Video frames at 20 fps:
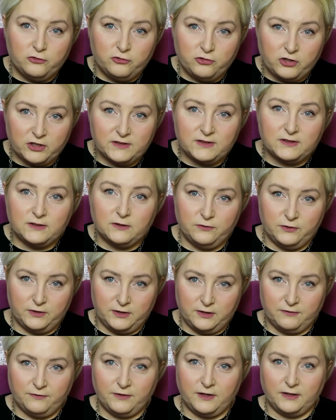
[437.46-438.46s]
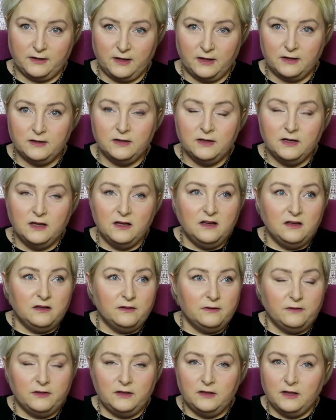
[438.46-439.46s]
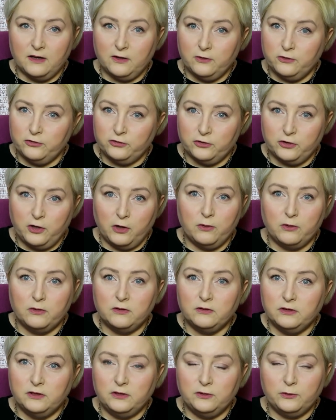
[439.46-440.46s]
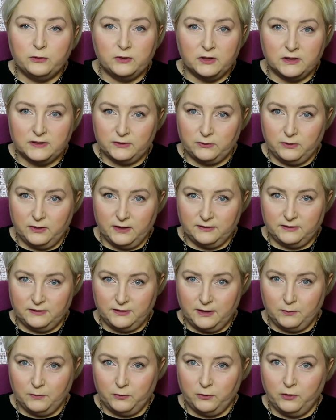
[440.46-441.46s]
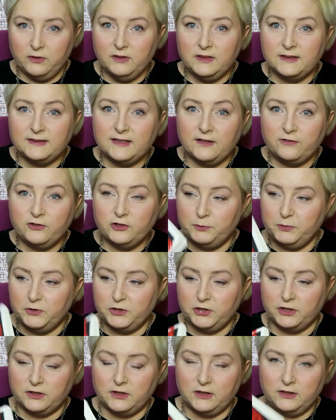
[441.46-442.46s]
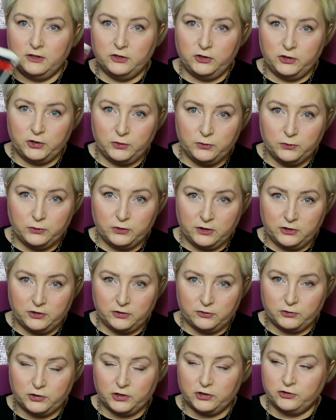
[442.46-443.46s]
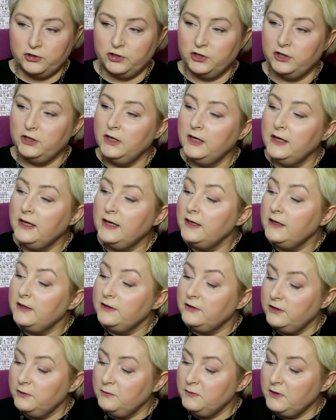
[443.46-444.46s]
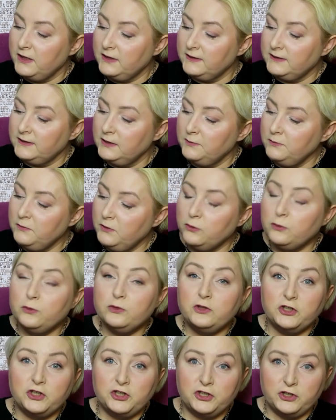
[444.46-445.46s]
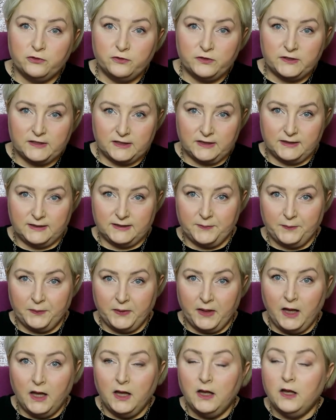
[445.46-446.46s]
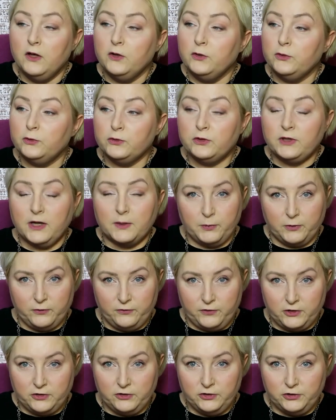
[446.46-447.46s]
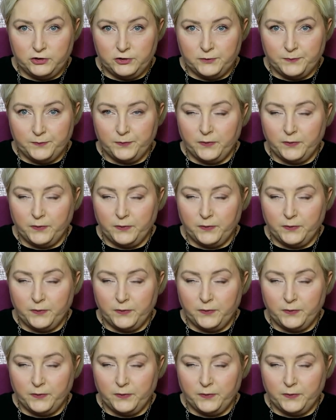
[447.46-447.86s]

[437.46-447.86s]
często wydawana jakoś około kilkunastu lat temu. Ona zawsze pisze takie cieniutkie książeczki, tym razem Uderz się w serce. Krótka powieść